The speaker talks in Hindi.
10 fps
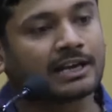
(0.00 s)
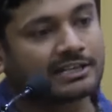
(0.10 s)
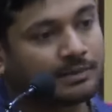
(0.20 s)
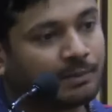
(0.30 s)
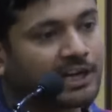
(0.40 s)

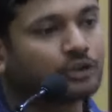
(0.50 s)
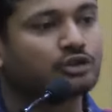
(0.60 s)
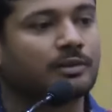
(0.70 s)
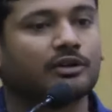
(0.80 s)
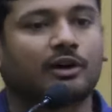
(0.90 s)
कैसे बड़े
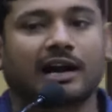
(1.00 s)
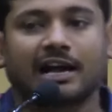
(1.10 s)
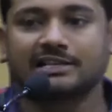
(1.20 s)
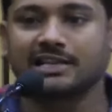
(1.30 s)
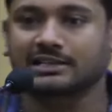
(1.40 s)
दुश्मन को
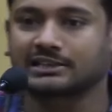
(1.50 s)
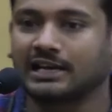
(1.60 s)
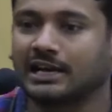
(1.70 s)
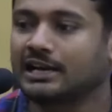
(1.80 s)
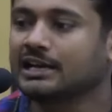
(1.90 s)
हराया जा
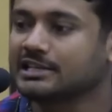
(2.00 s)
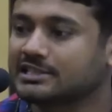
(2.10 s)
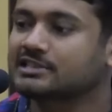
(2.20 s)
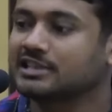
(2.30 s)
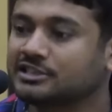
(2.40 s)
सकता है
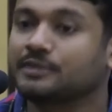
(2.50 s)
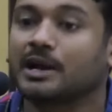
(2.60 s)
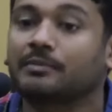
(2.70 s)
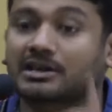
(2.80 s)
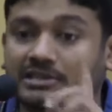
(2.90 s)
इस स्ट्रेटजी
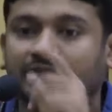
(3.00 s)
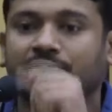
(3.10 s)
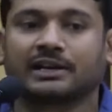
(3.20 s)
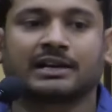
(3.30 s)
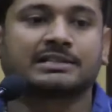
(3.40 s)
में हम अक्सर
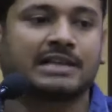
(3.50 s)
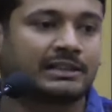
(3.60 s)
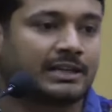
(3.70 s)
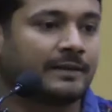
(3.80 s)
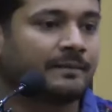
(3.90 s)
फेल कर
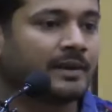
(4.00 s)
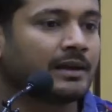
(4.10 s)
जाते हैं